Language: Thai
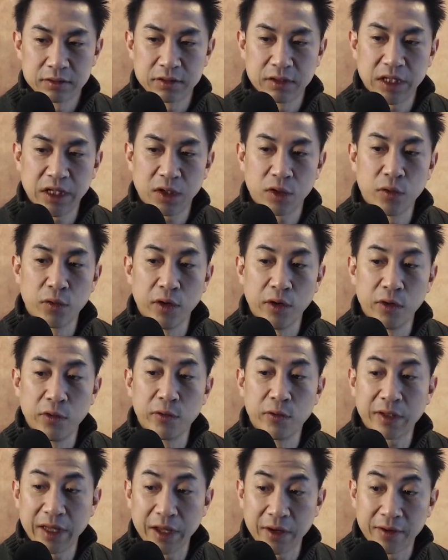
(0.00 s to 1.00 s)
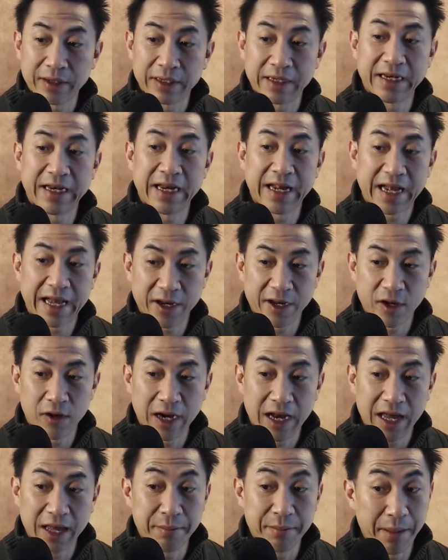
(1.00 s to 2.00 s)
ที่ควรรู้เกี่ยวกับธนาคารออน
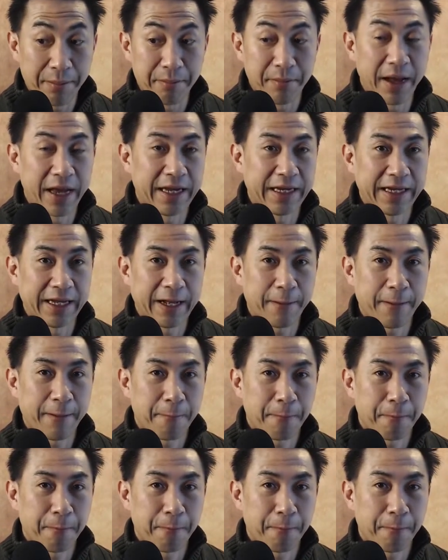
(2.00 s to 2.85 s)
ไลน์แบบใหม่นะครับ